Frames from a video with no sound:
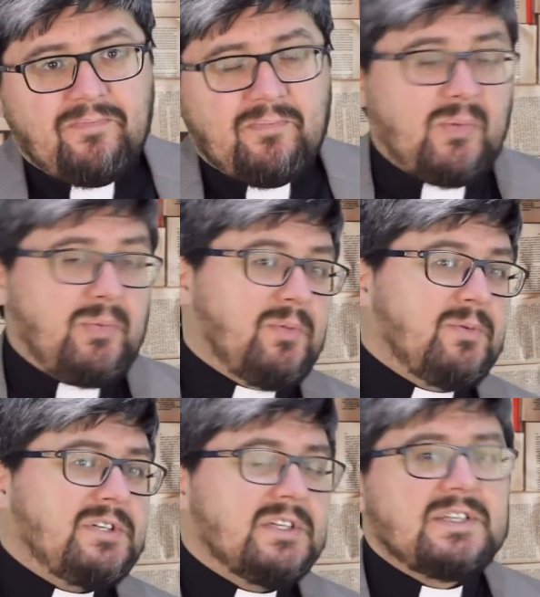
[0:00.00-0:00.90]

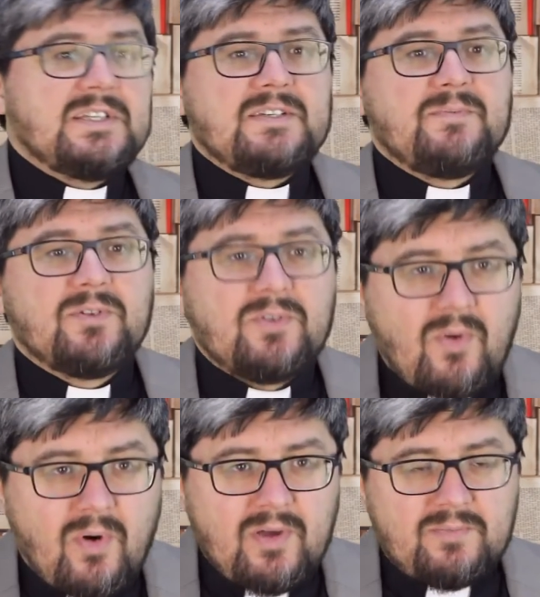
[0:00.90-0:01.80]
Попробуйте найти себе
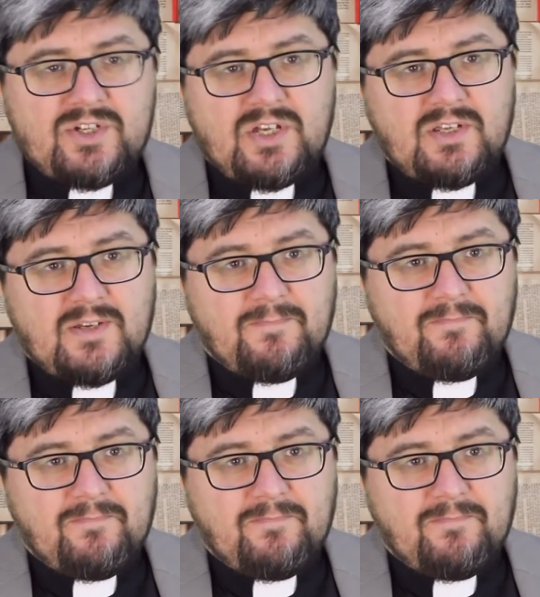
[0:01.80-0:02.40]
другое общение.